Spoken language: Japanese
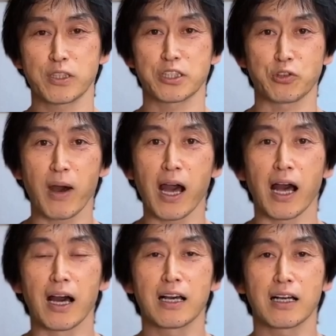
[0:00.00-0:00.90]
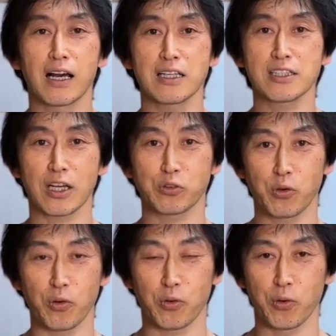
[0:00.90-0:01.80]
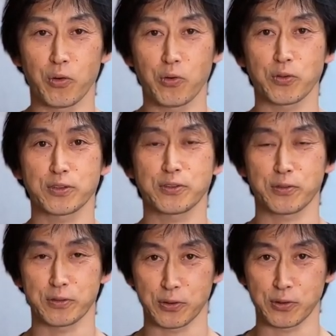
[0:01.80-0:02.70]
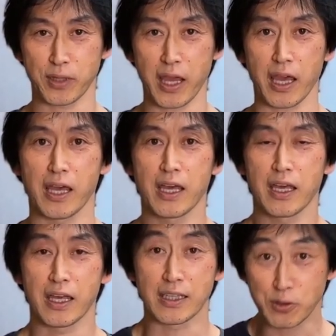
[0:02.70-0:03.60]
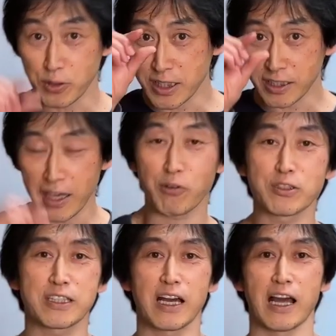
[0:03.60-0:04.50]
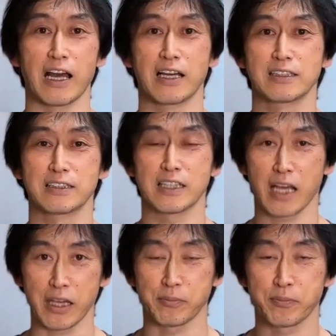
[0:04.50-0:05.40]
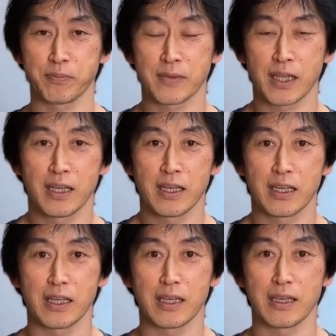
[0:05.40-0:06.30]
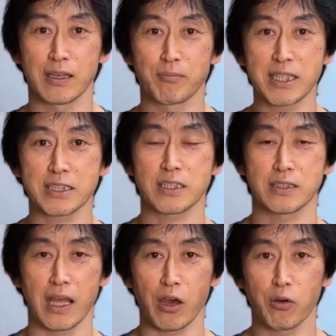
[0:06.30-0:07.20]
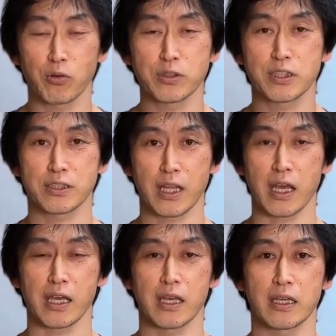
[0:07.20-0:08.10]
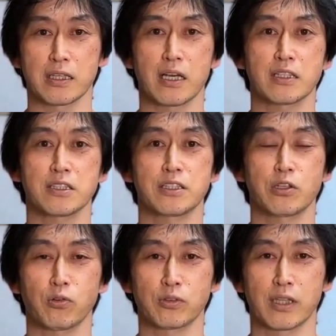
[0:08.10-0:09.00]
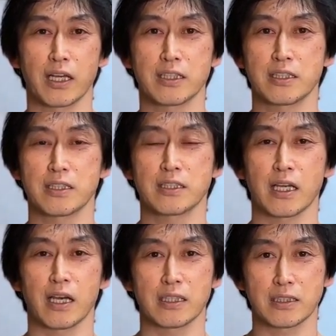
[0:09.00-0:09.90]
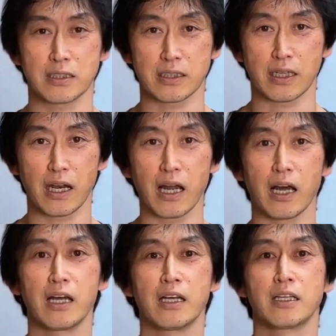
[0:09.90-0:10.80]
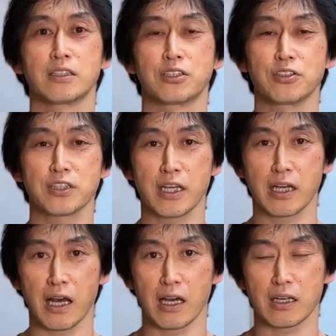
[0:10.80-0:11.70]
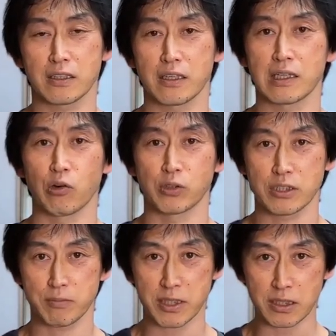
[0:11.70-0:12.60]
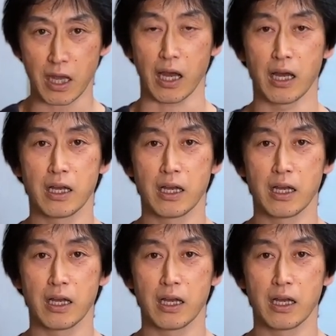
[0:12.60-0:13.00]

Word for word: 日は感謝とご報告ということで少しだけお時間ください、えー、まずですね本日で東日本大震災発災から12年が経過をいたしました